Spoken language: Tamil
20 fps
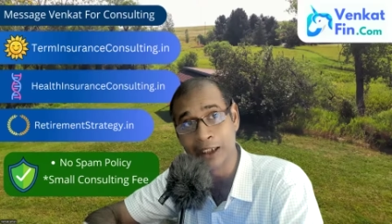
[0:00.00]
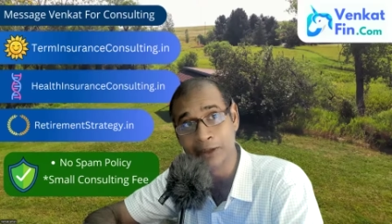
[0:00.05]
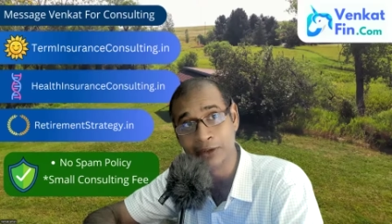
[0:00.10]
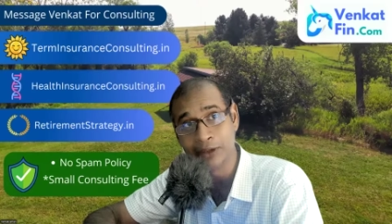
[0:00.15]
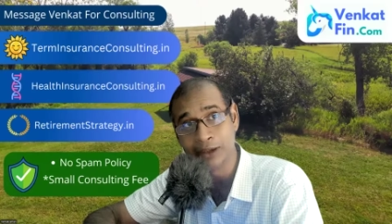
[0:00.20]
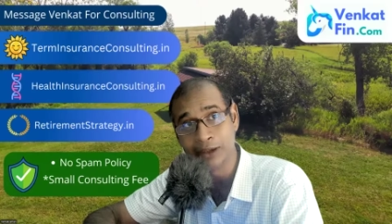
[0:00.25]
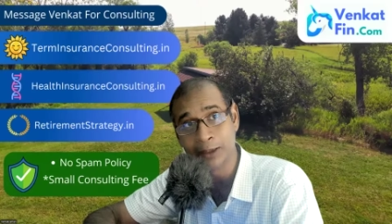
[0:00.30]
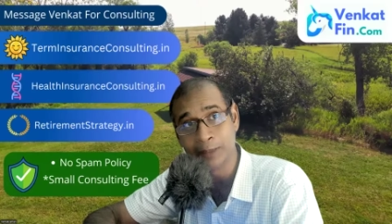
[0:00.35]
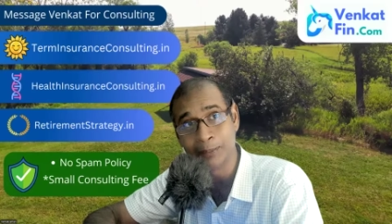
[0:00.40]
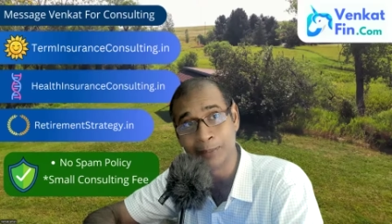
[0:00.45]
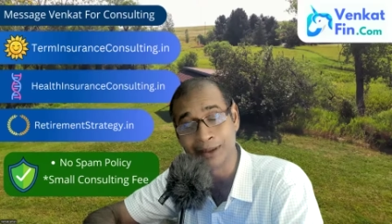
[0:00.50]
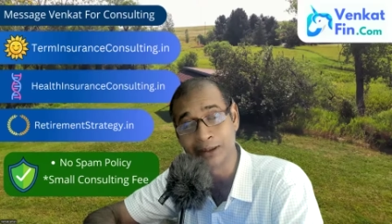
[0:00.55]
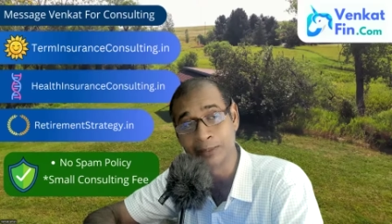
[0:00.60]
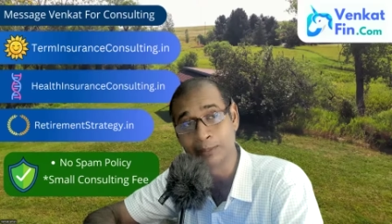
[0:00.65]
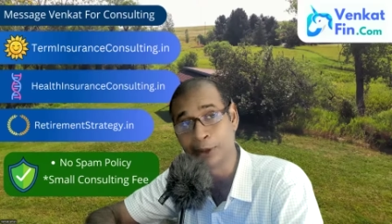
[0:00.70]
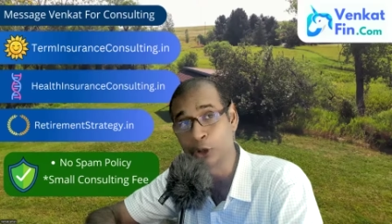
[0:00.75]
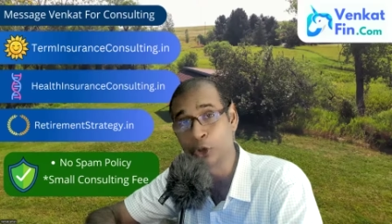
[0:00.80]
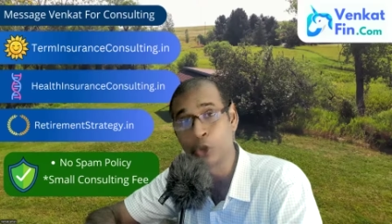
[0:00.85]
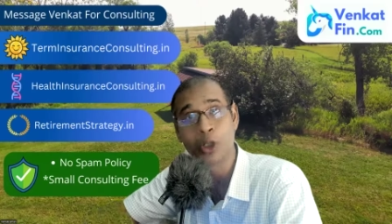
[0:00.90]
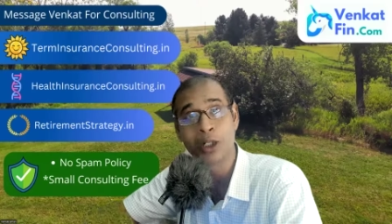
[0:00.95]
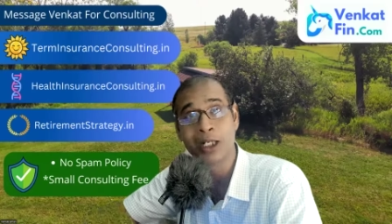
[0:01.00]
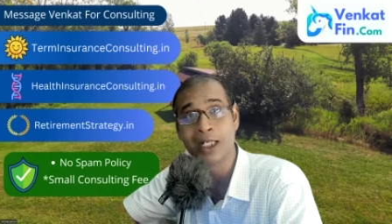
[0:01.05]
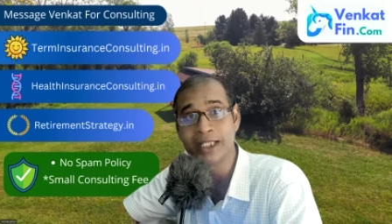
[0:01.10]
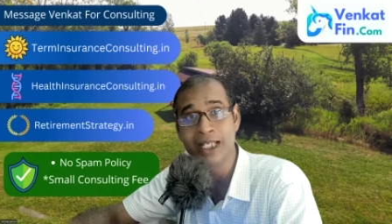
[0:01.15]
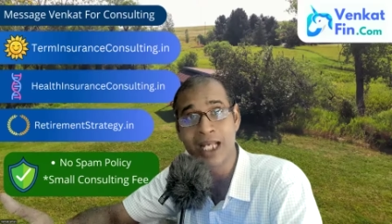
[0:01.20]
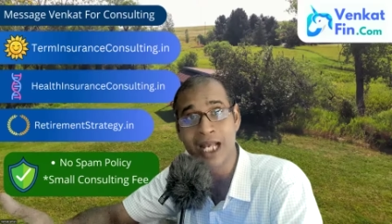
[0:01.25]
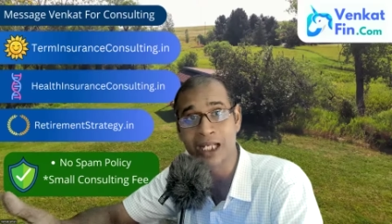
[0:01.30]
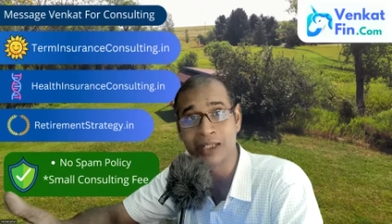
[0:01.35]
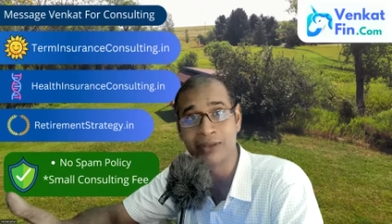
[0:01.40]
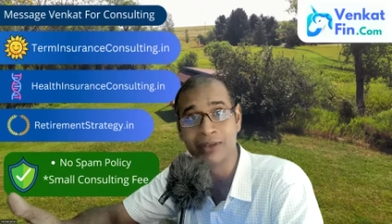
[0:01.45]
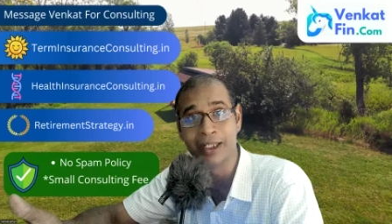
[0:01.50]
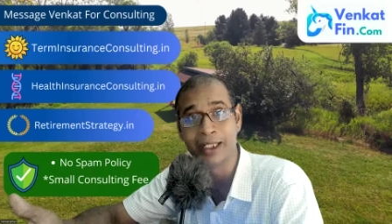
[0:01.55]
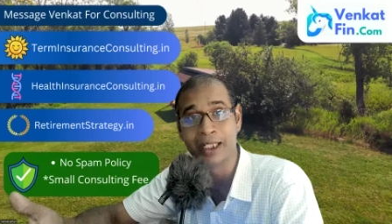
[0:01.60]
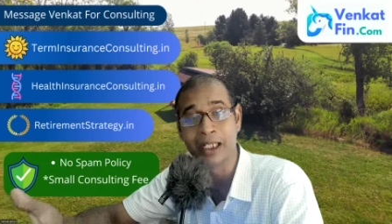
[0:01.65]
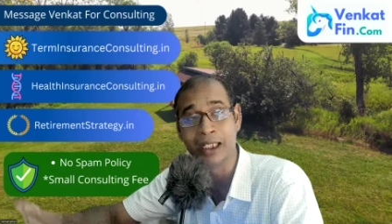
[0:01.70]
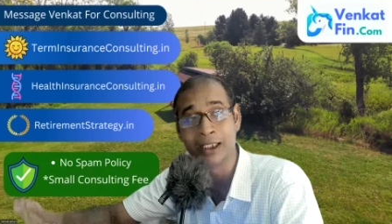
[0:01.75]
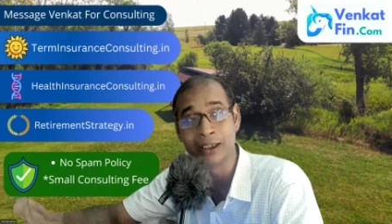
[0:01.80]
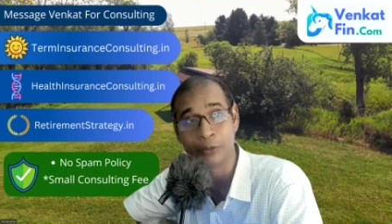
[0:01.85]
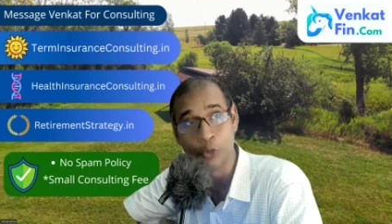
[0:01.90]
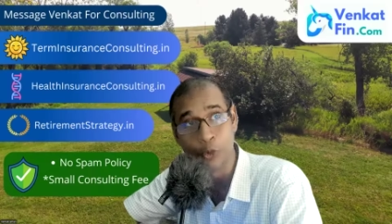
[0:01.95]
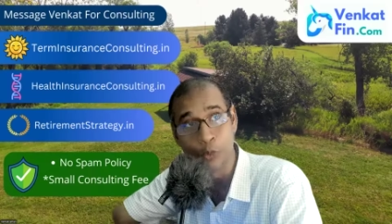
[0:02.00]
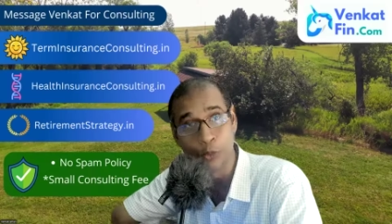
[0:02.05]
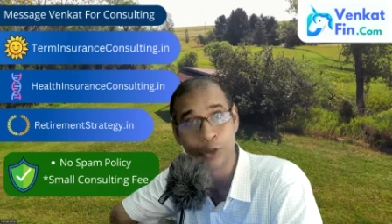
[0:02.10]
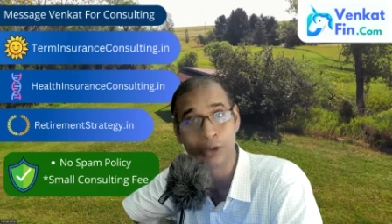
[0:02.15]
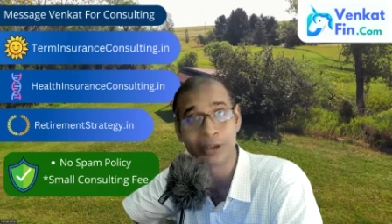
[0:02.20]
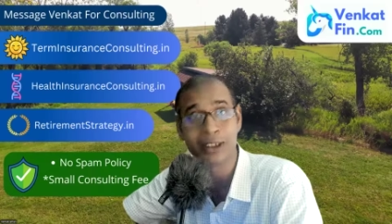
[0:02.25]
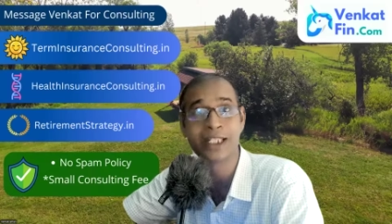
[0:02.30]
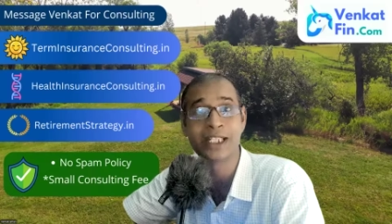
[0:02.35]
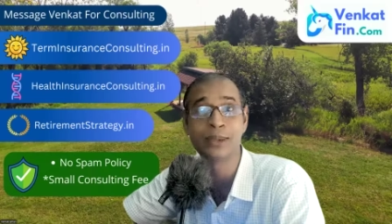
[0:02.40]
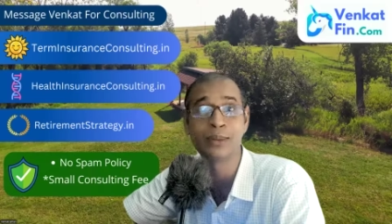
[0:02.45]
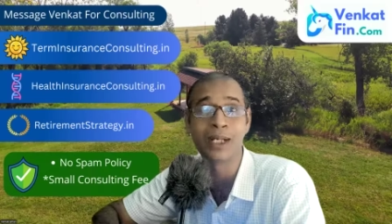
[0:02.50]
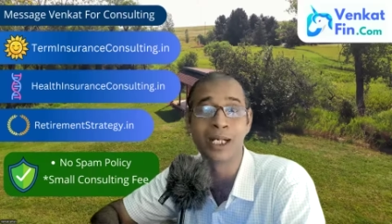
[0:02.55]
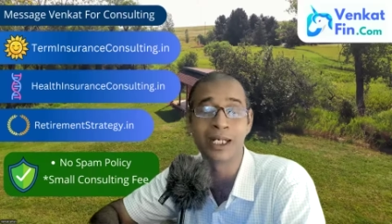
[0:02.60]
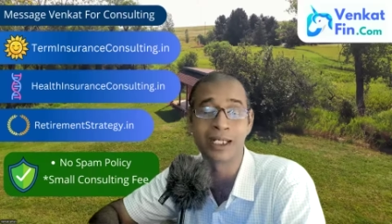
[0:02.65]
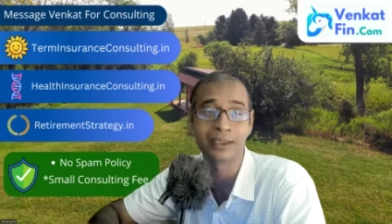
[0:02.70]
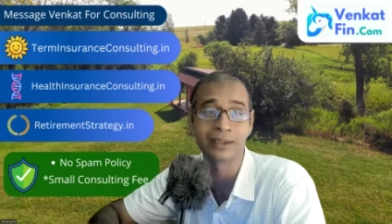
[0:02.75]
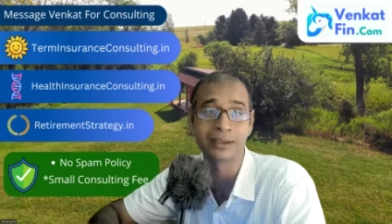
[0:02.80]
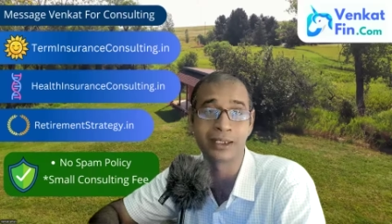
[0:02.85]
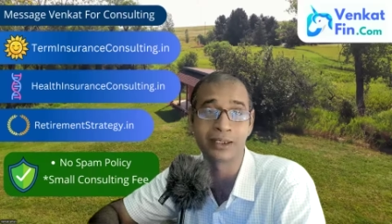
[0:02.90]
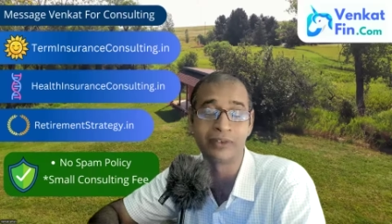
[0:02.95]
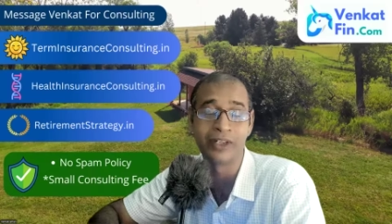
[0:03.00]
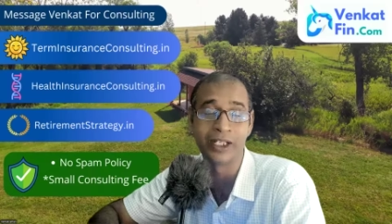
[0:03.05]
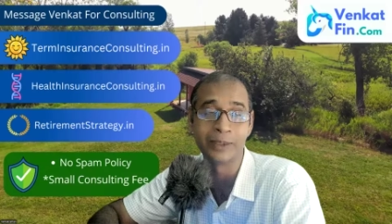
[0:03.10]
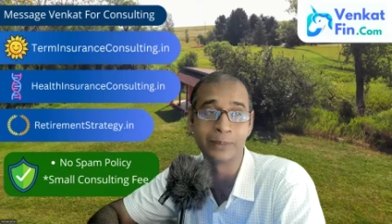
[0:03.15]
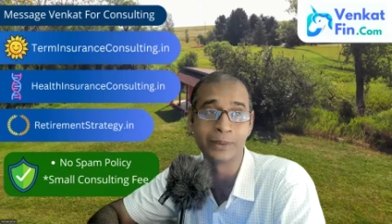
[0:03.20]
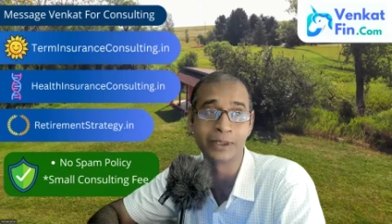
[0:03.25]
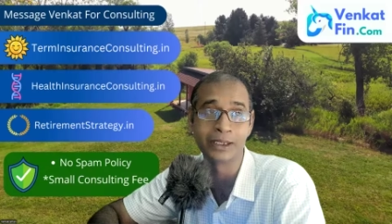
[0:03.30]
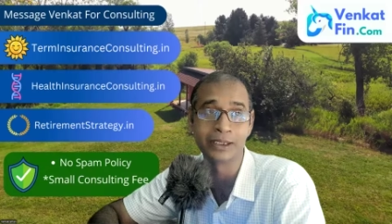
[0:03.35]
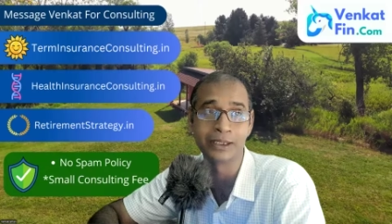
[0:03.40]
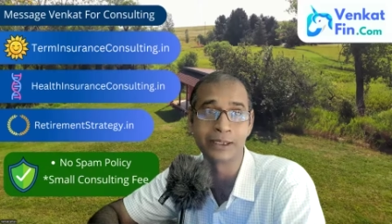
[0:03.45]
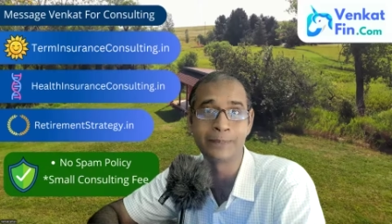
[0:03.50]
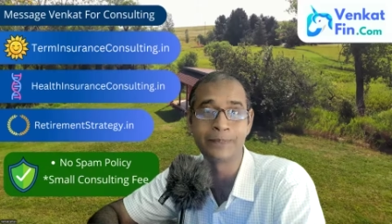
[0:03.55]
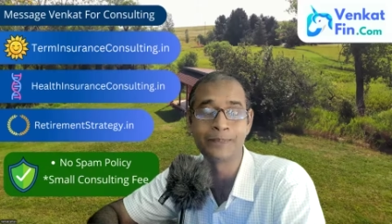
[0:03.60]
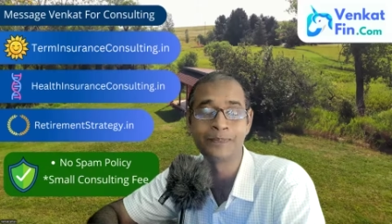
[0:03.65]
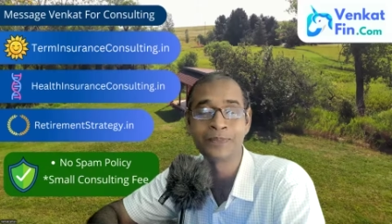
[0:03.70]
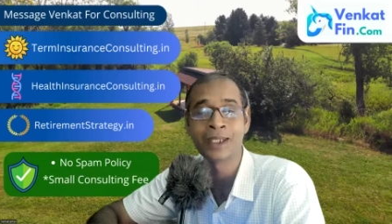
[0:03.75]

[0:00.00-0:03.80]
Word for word: அது வந்துட்டு பத் பதினோரு லட்சம் ஆக வேண்டாம் அது ஒம்பது லட்சம் ஆகிறதுக்காக வாய்ப்பு இருக்குது